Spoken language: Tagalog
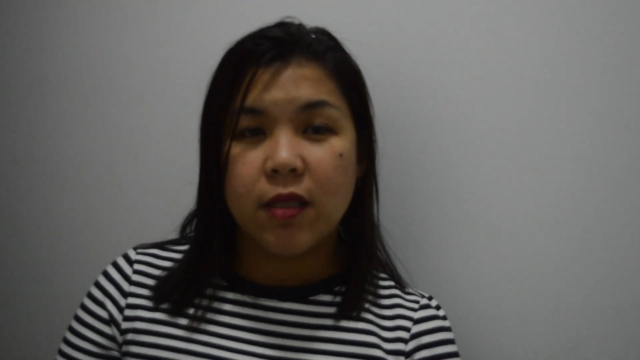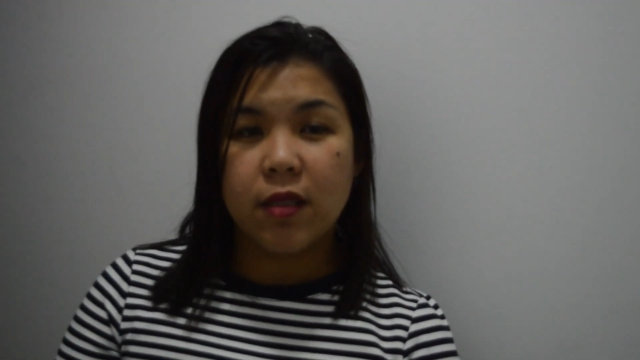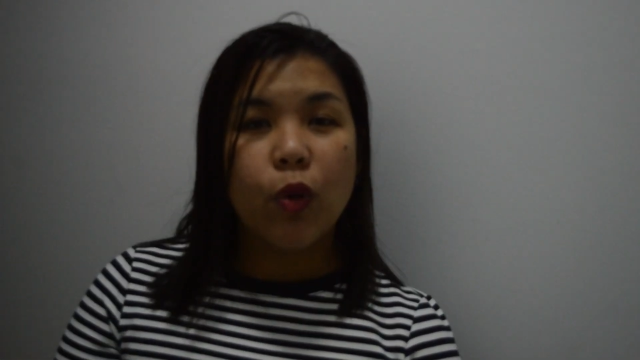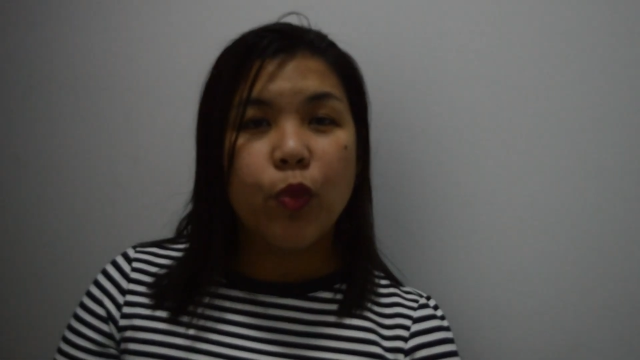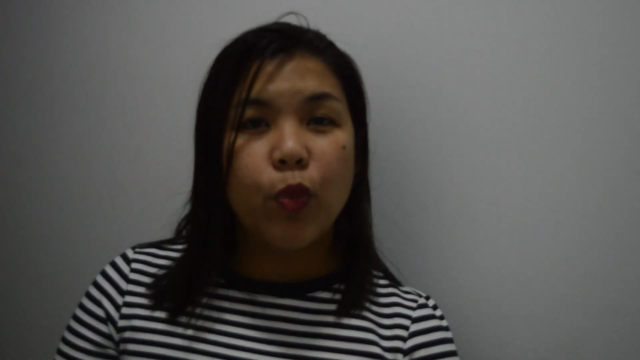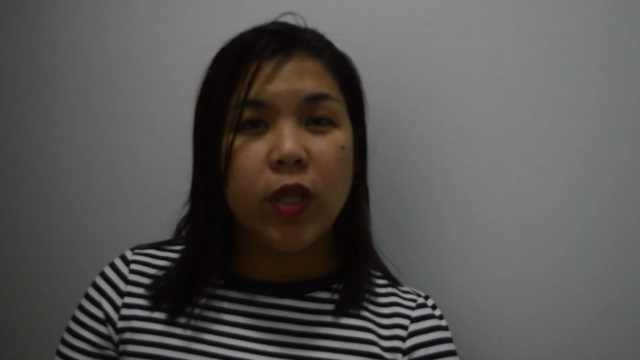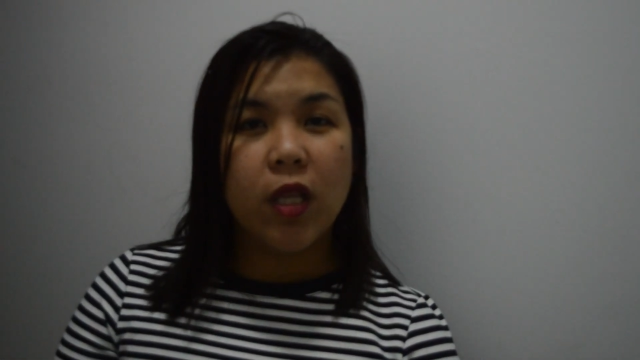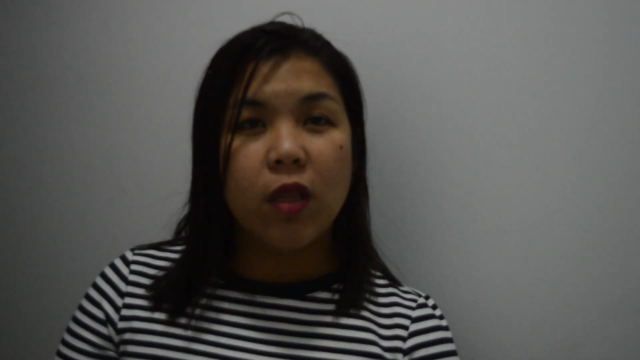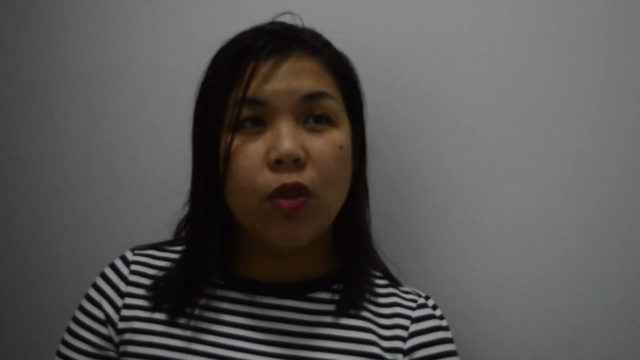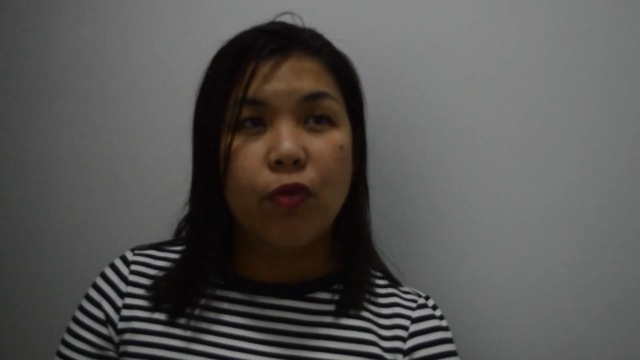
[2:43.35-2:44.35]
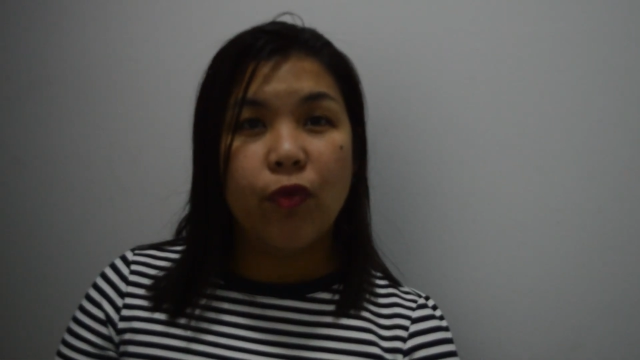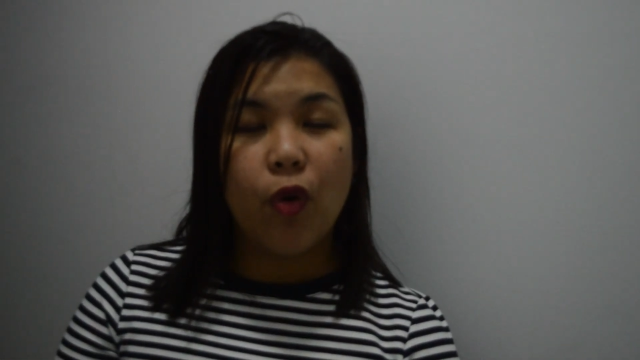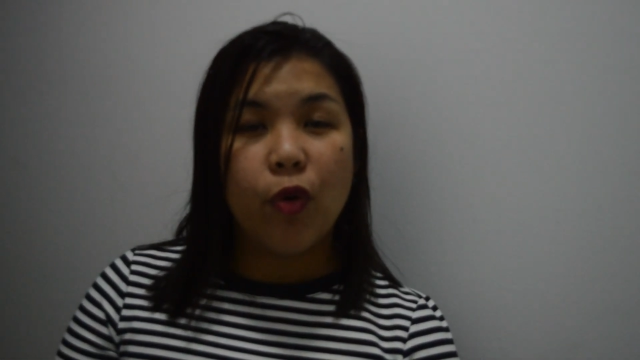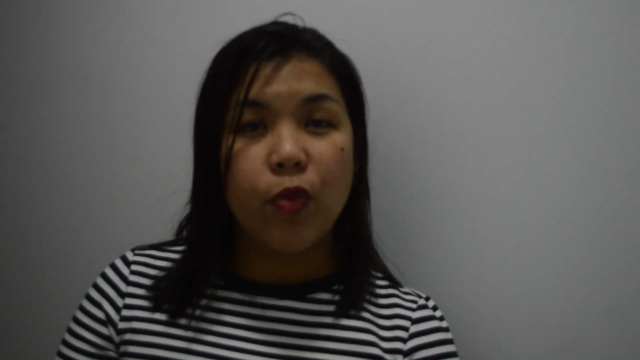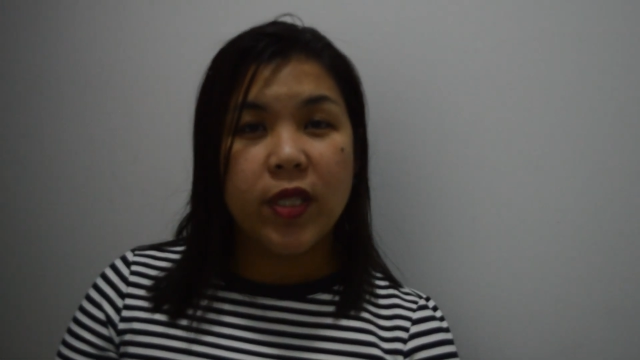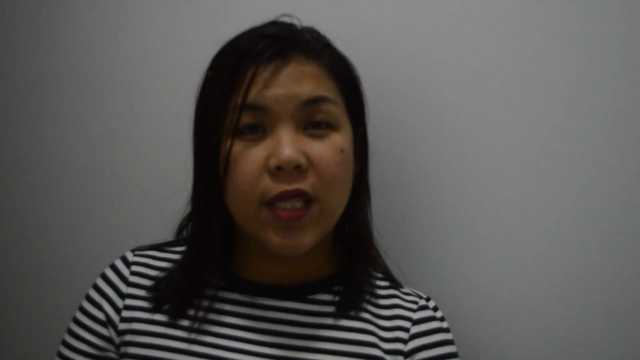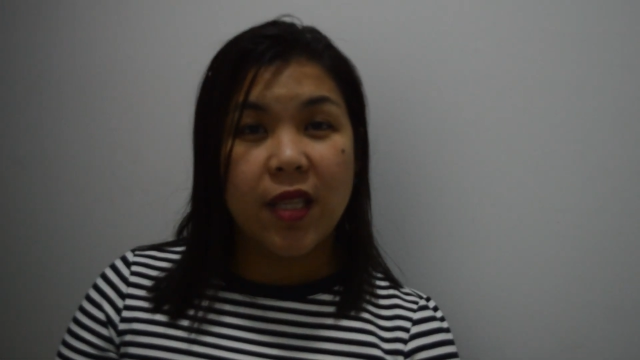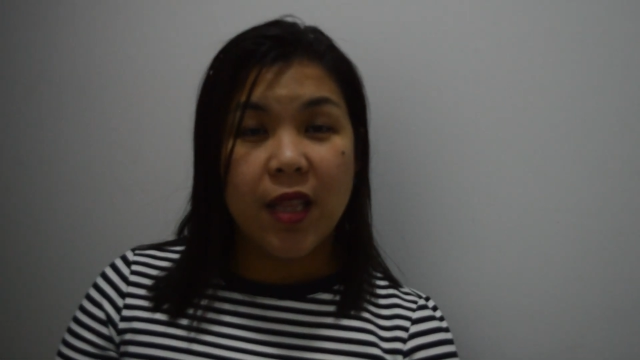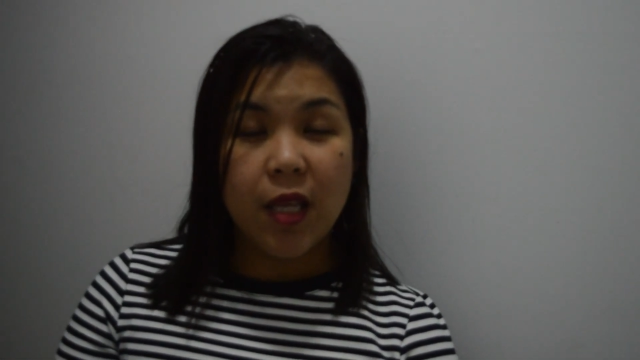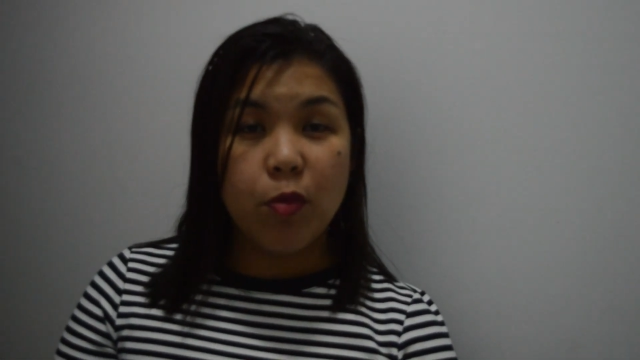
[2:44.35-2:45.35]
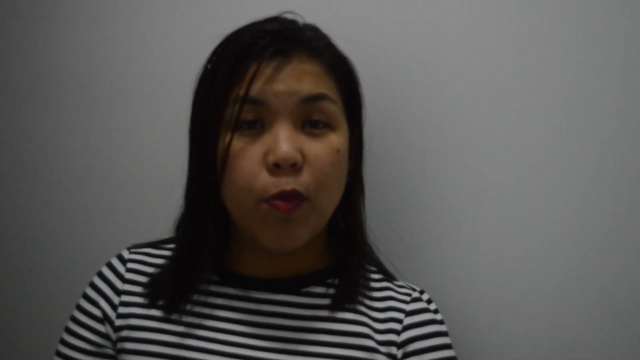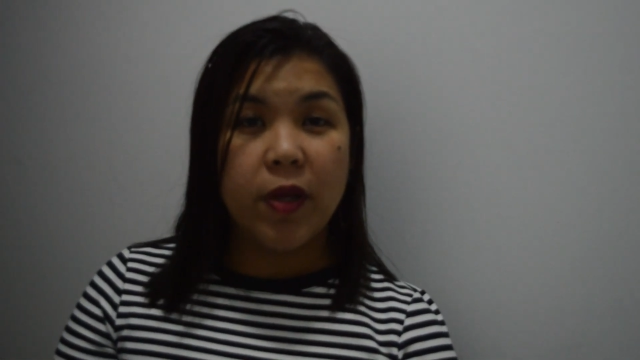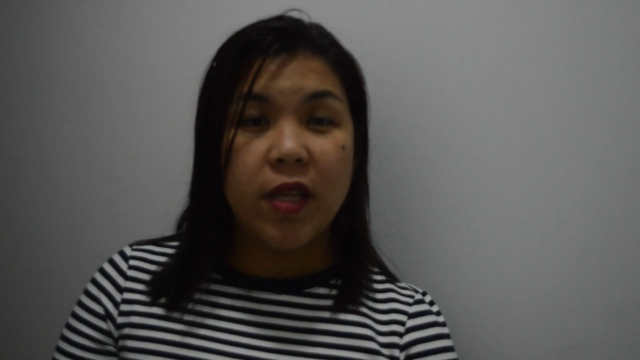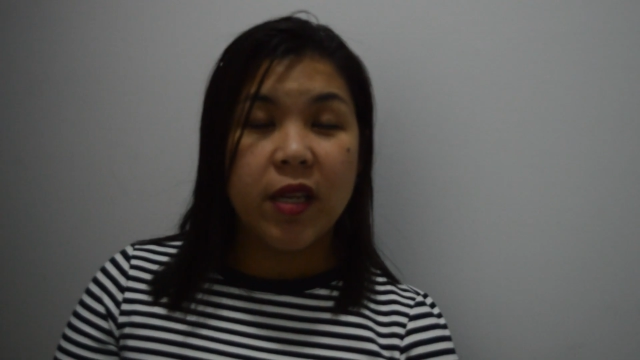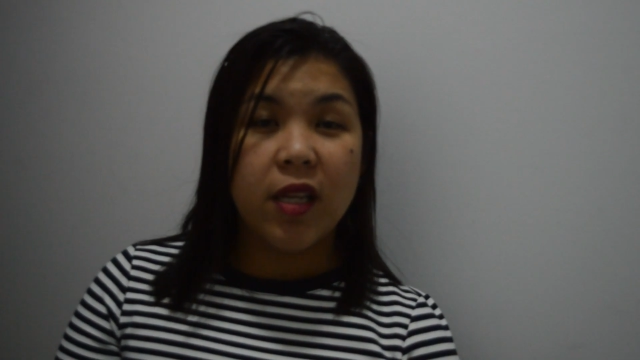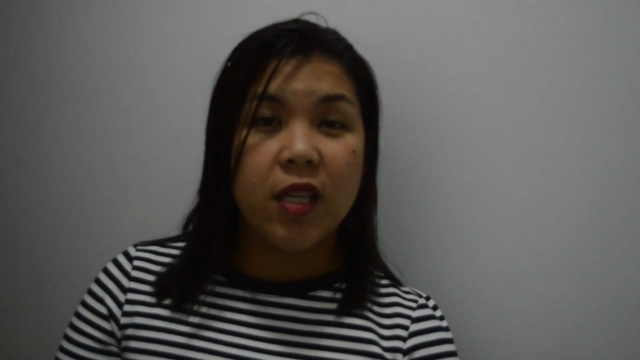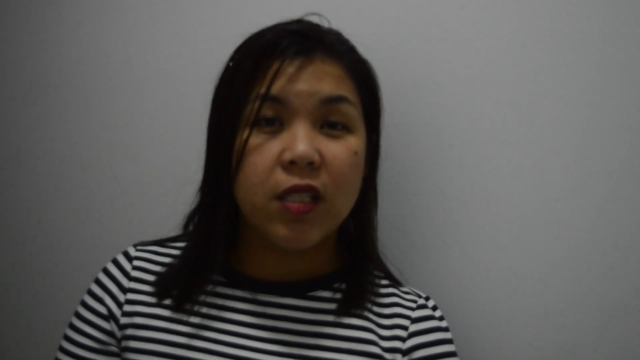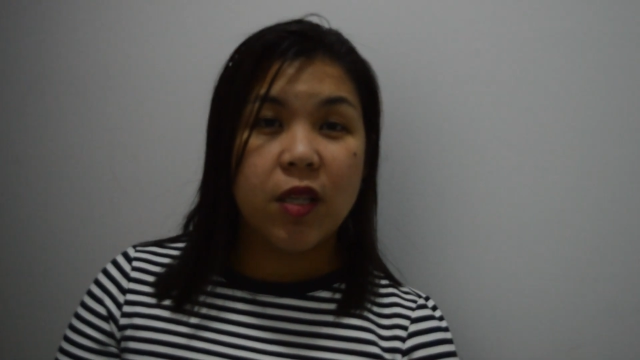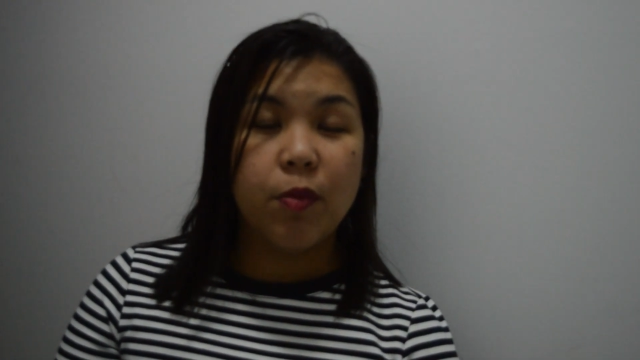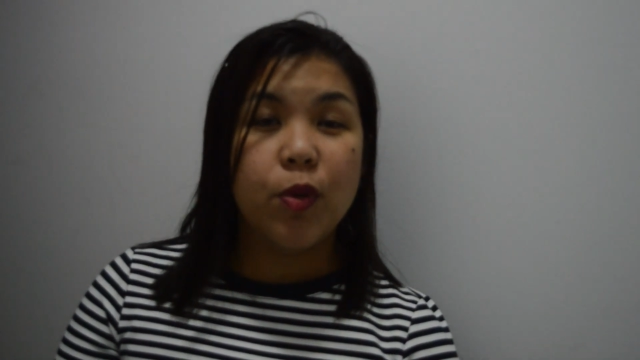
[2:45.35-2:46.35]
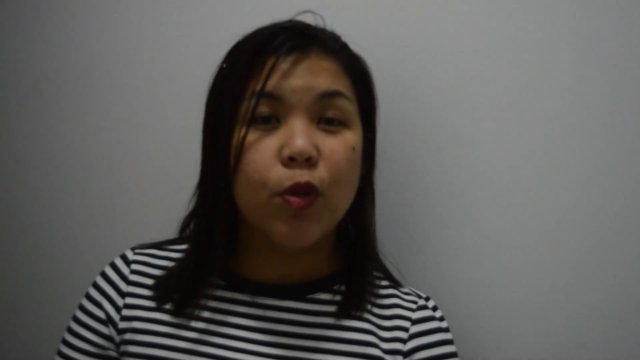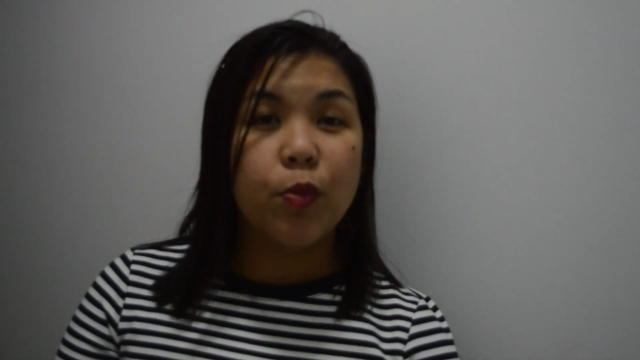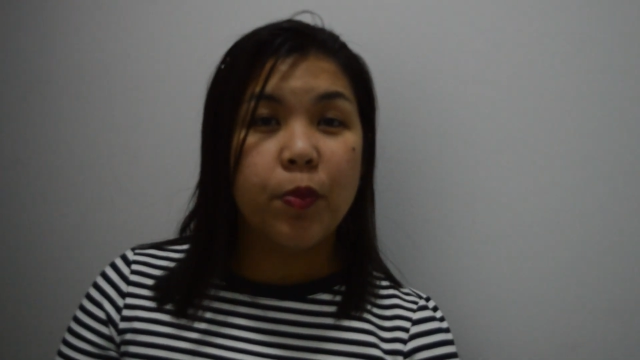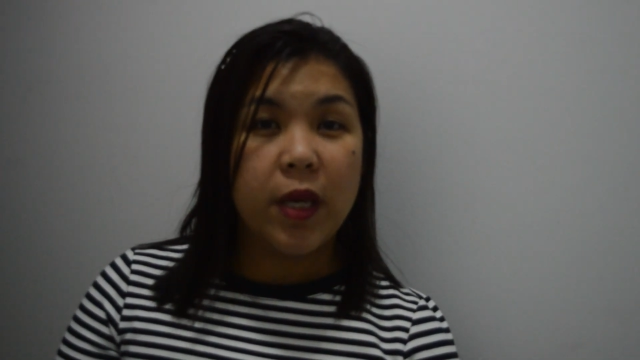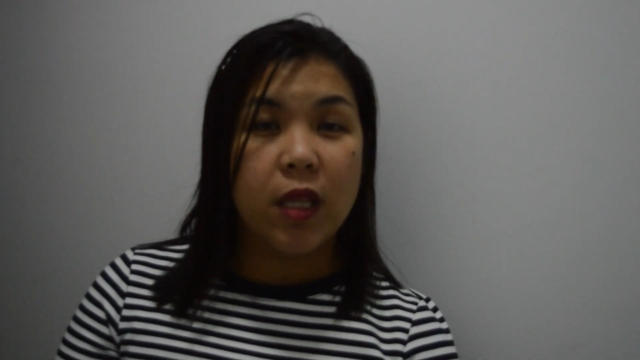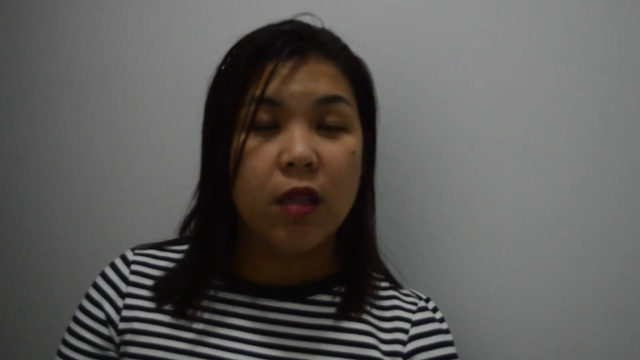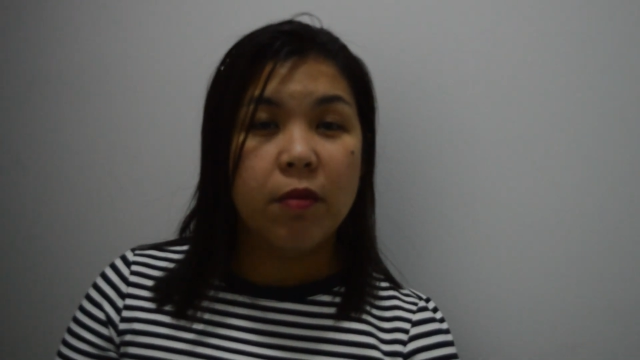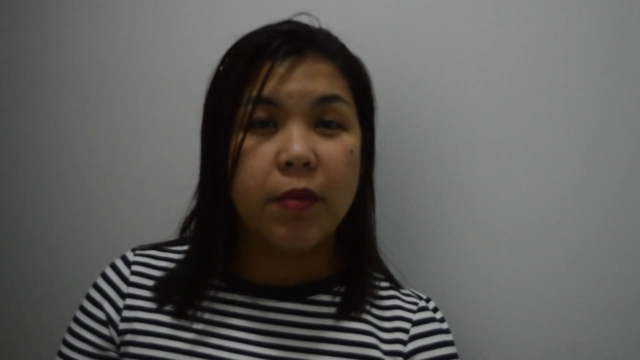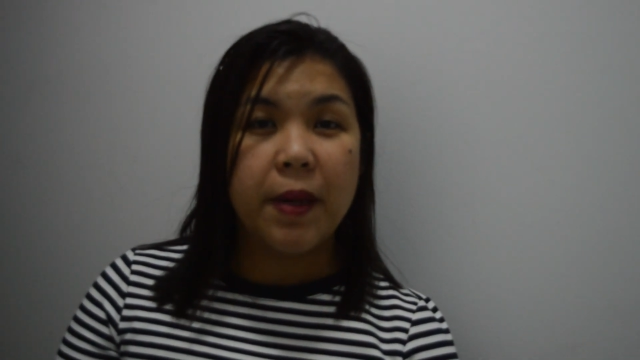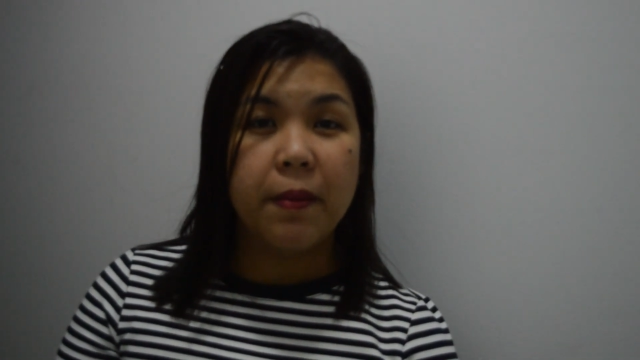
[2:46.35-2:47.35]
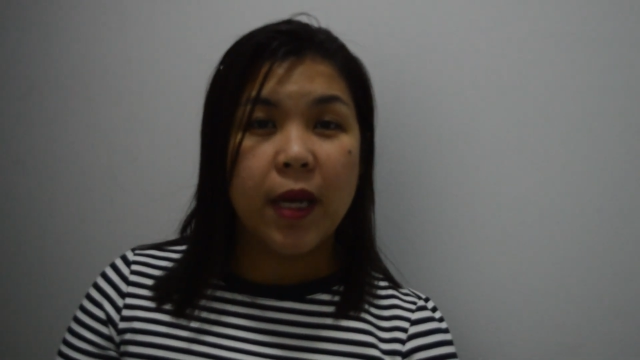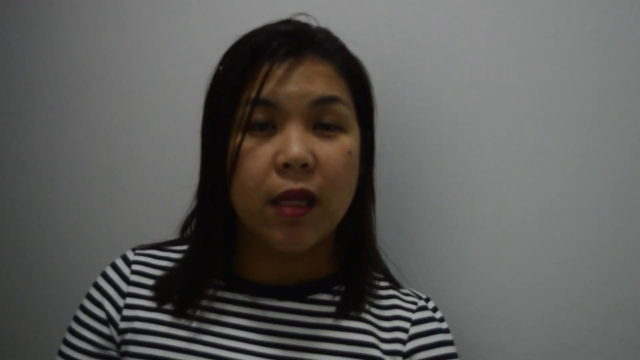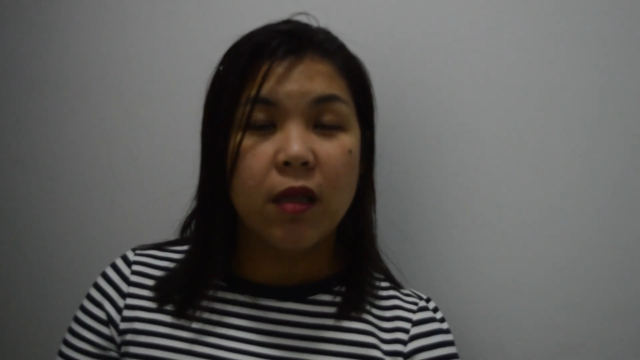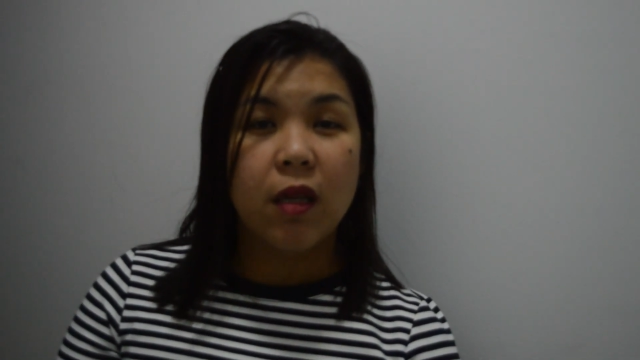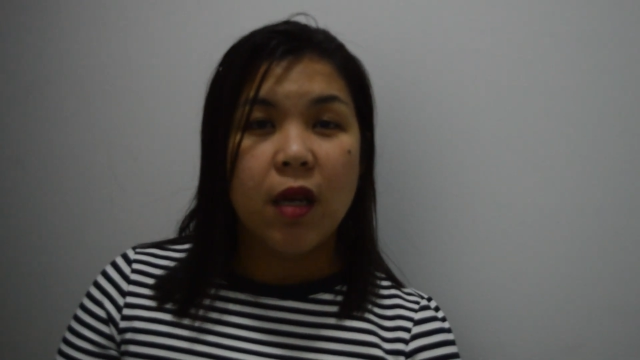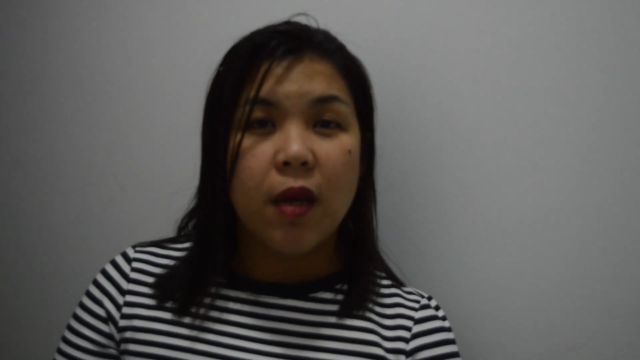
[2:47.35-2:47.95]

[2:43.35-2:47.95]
So, within 4 weeks at hindi mo pa nare-receive yung PIN by mail,